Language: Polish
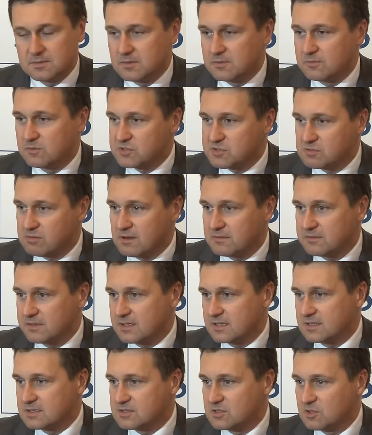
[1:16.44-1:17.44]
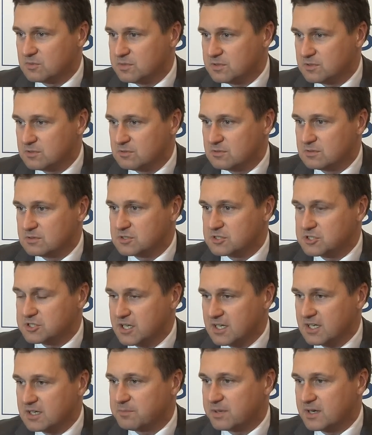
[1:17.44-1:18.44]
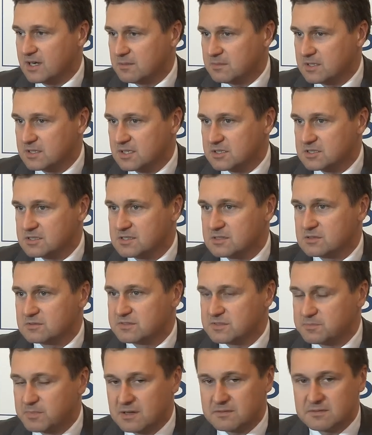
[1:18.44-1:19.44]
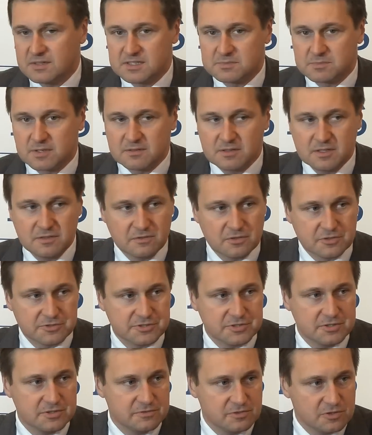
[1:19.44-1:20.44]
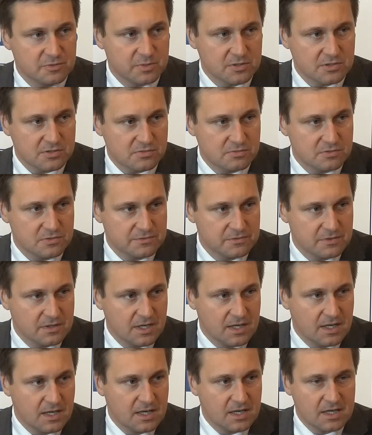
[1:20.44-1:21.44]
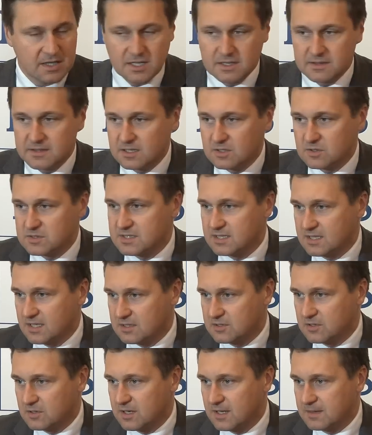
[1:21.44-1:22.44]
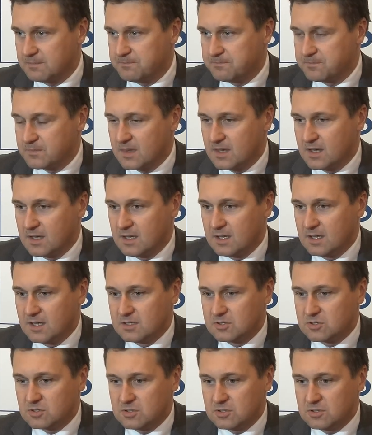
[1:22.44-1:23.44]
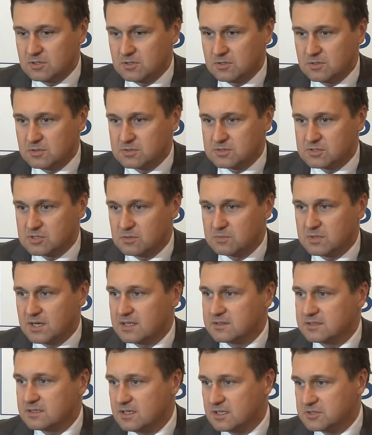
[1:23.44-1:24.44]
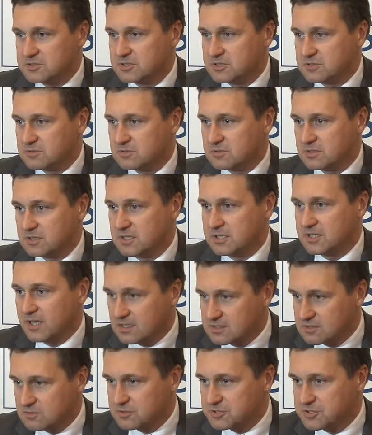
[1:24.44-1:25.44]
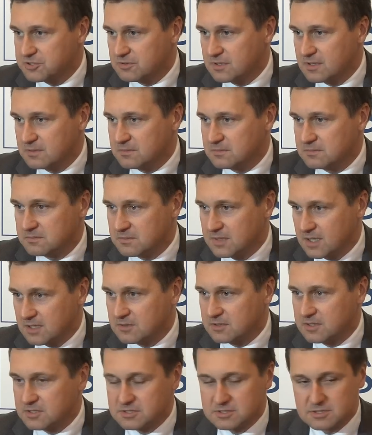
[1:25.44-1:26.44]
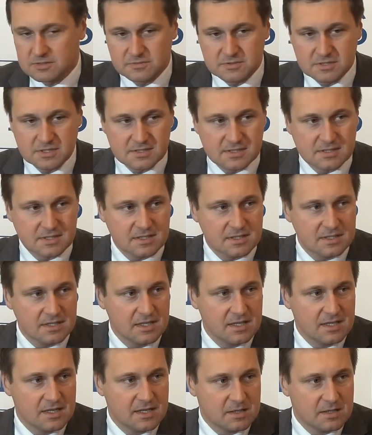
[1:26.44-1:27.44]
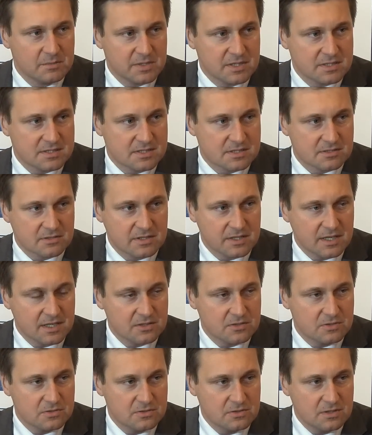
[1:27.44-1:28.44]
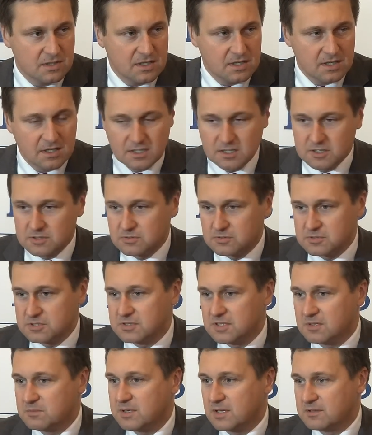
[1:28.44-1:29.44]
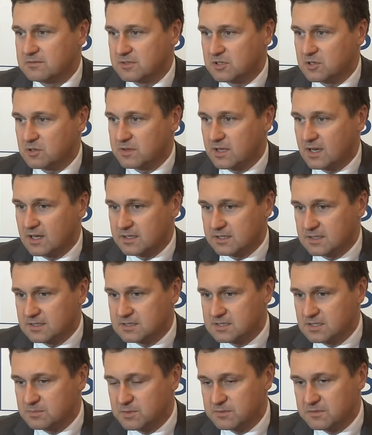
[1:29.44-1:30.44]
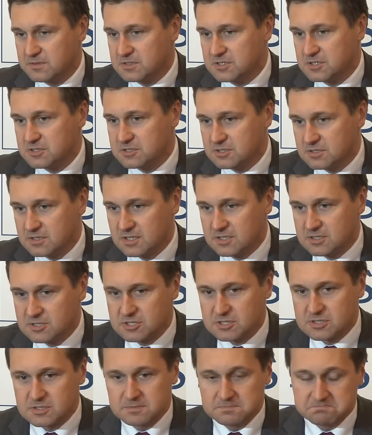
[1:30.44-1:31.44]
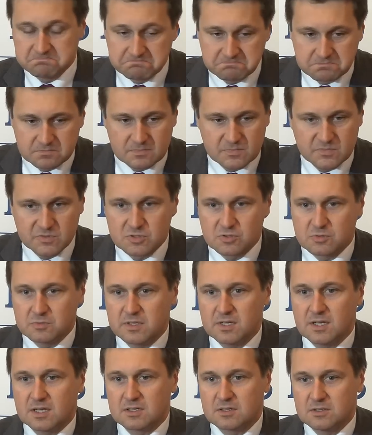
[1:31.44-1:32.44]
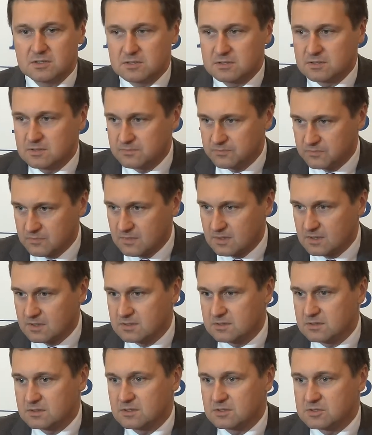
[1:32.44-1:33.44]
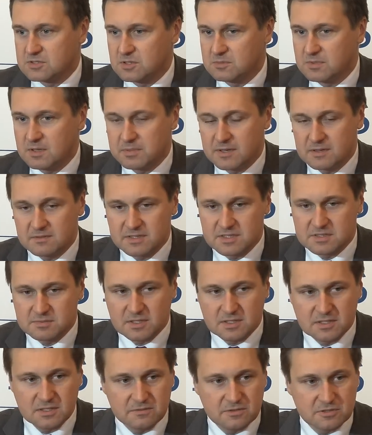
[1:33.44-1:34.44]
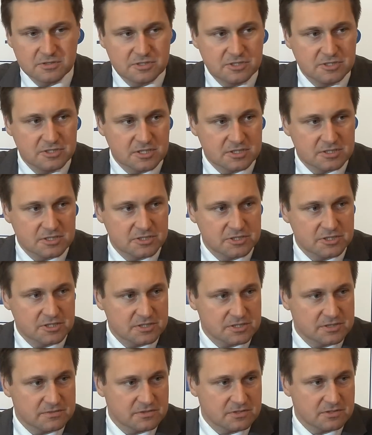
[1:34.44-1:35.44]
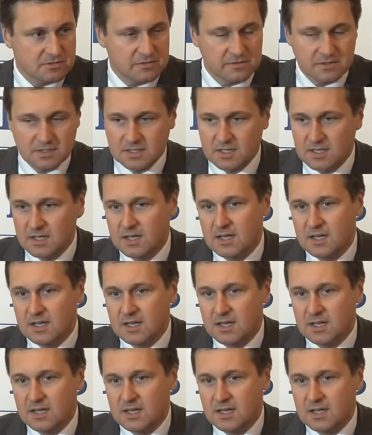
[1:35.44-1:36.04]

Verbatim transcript: Wocławek zdobył trzech parlamentarzystów z Prawa i Sprawiedliwości, dwóch posłów i jednego senatora. To są kandydaci, których ja zgłosiłem jako jeszcze ówczesny prezes okręgu i którzy ten plan wykonali. Chcę powiedzieć, że też w sumie jako e, osoba Prawa i Sprawiedliwości cieszę się, że Włocławek